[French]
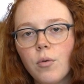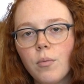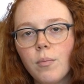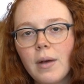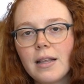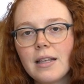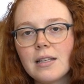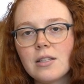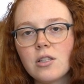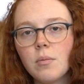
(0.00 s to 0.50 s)

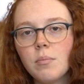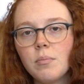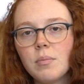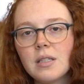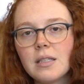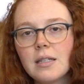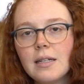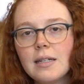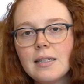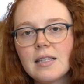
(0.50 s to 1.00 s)
magnésium
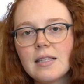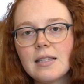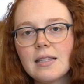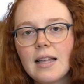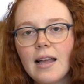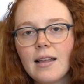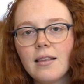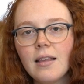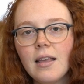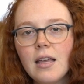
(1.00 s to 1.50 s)

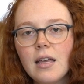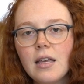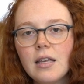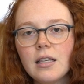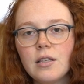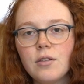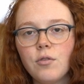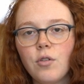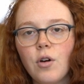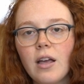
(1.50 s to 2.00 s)
bisglycinate
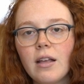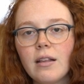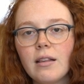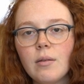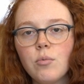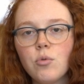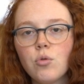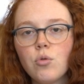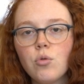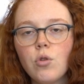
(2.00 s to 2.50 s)
qui va aider
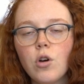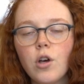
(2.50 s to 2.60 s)
beaucoup.